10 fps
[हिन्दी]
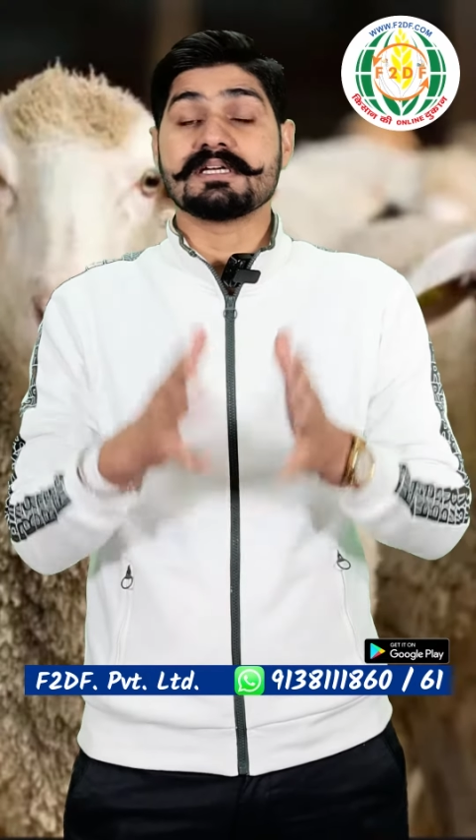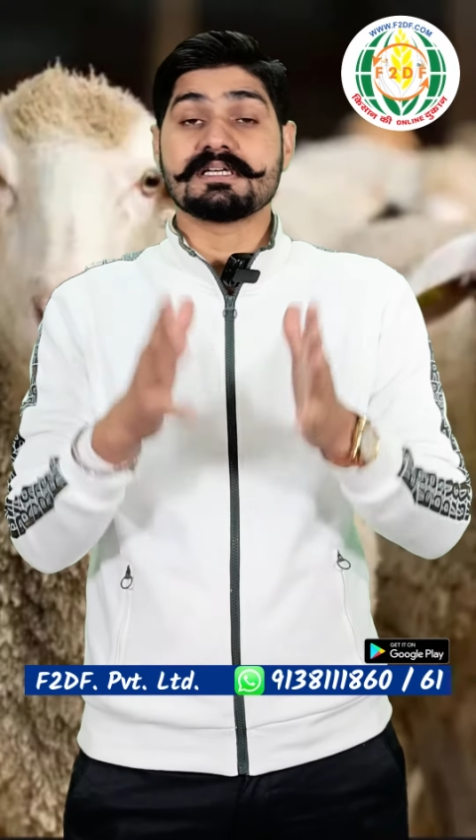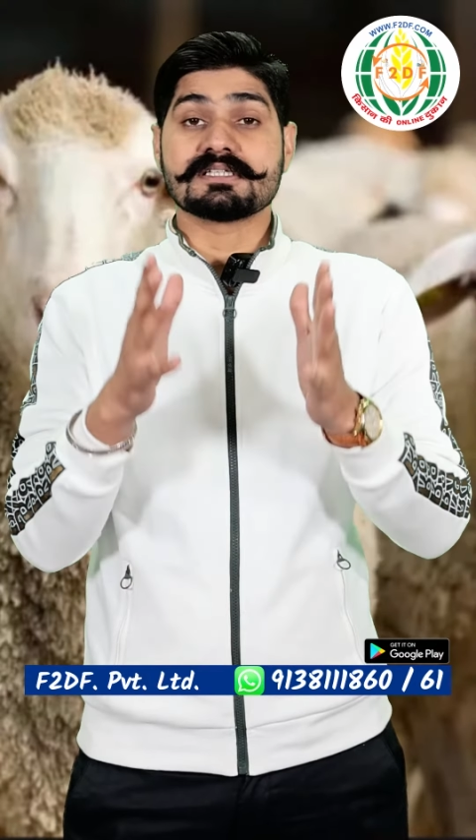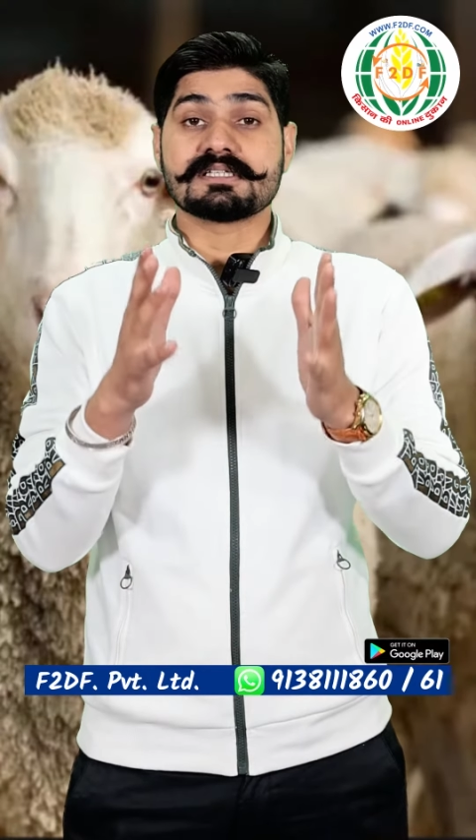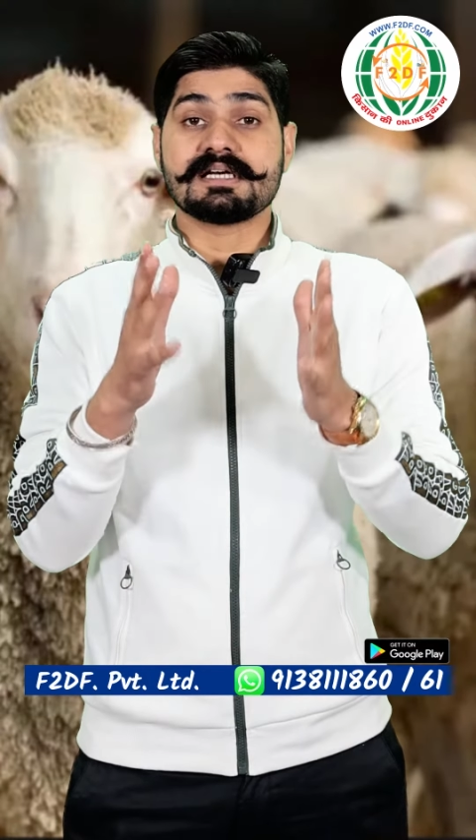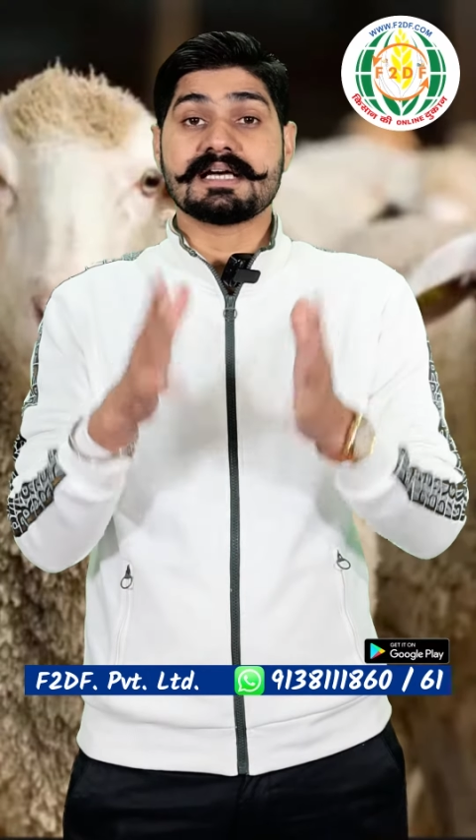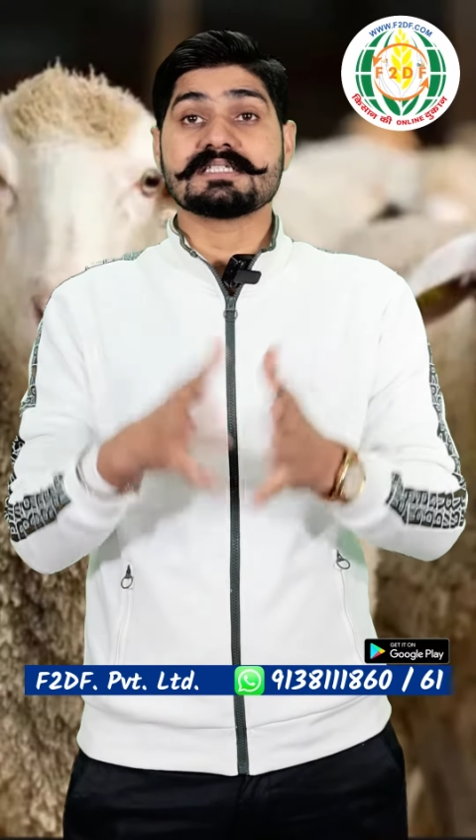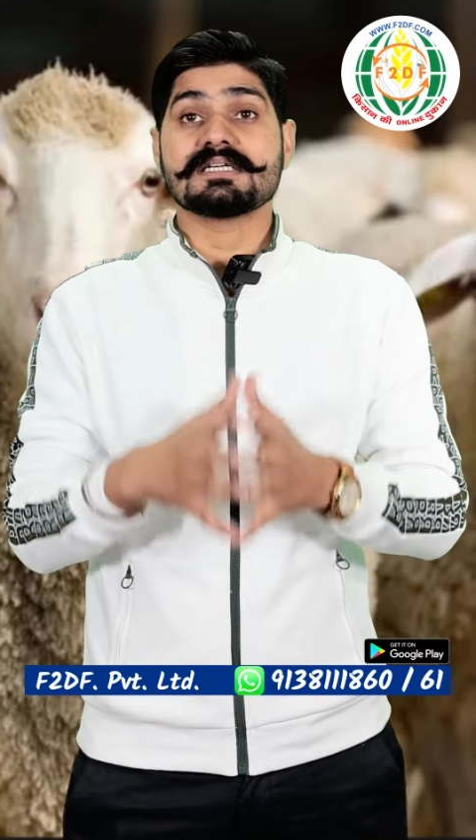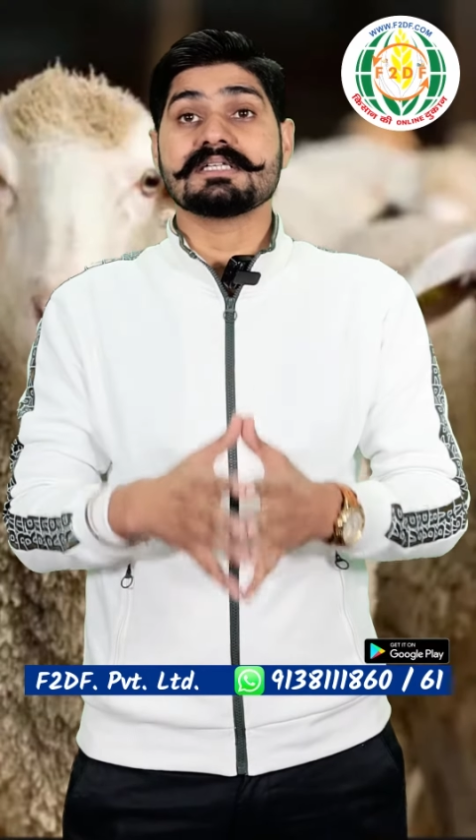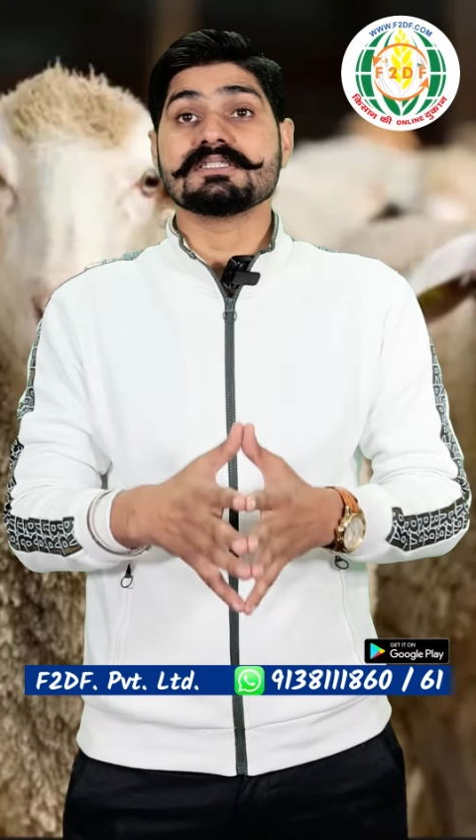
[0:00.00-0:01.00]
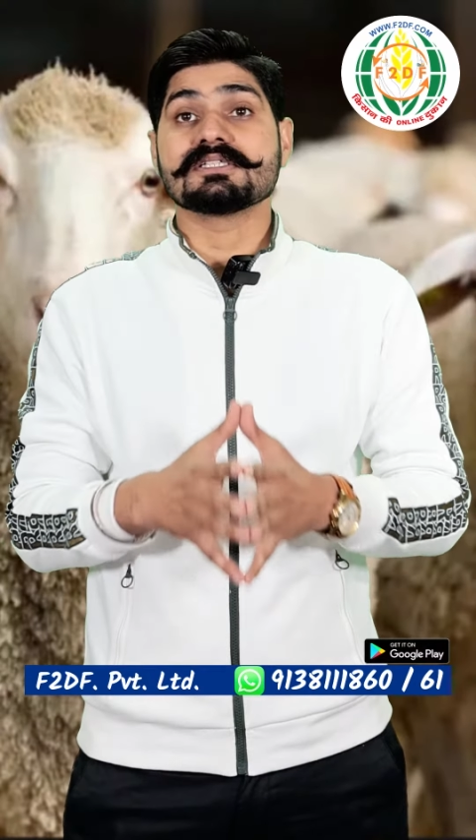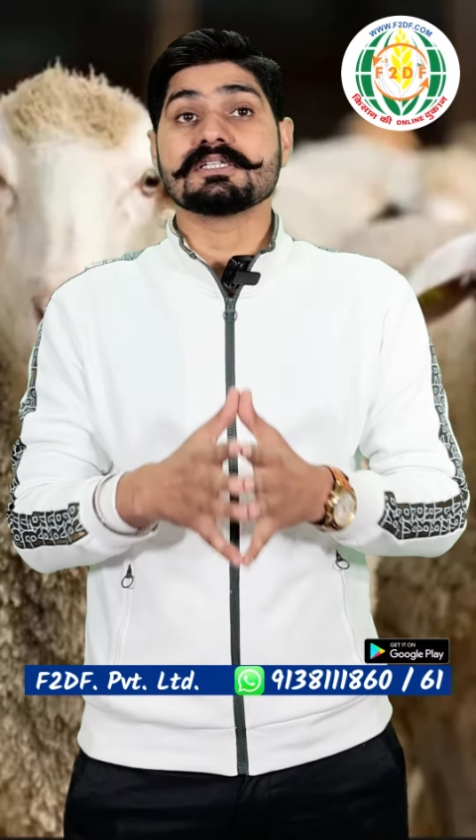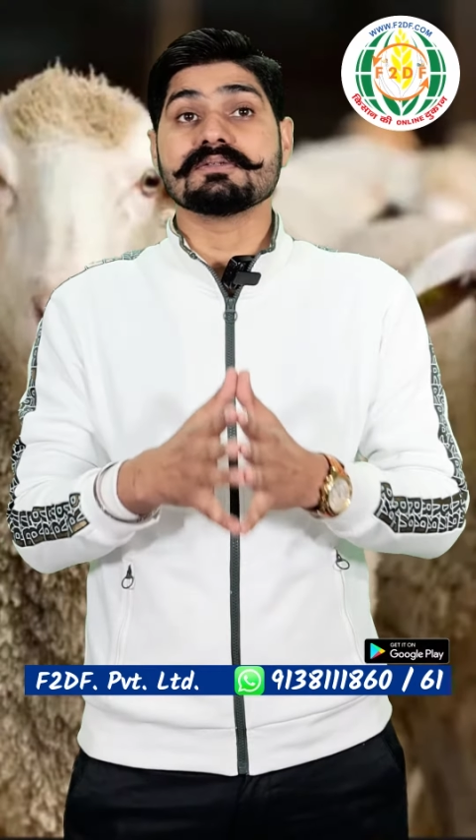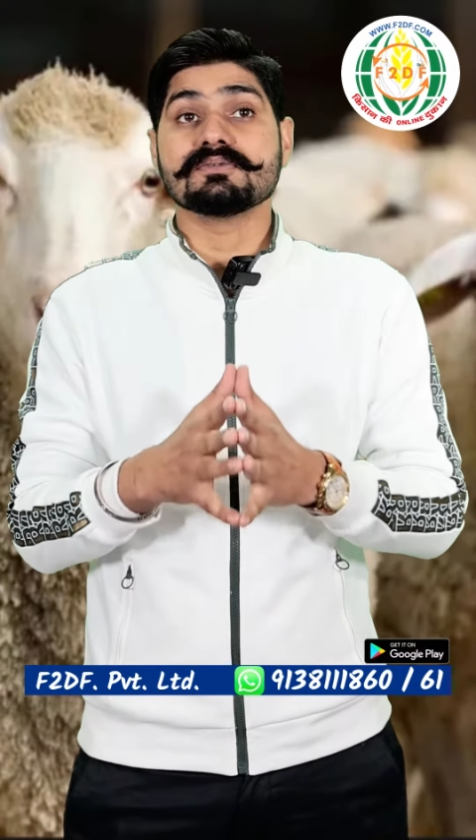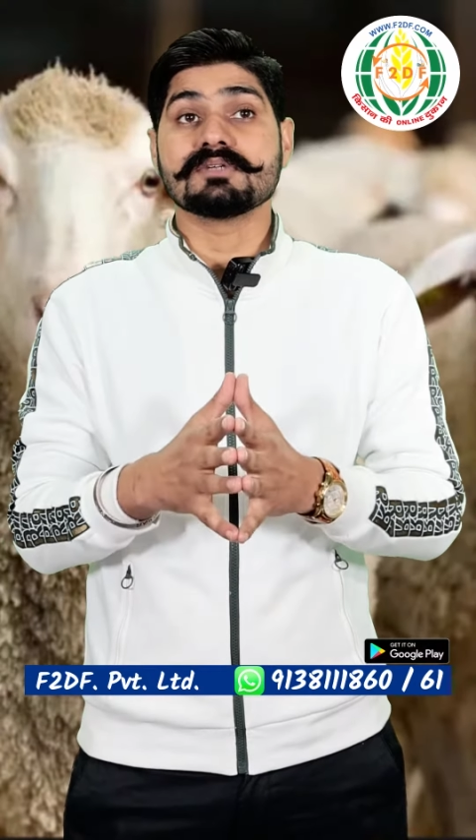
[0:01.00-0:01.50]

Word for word: भेड़ की नस्लें ऐसी हैं जिनकी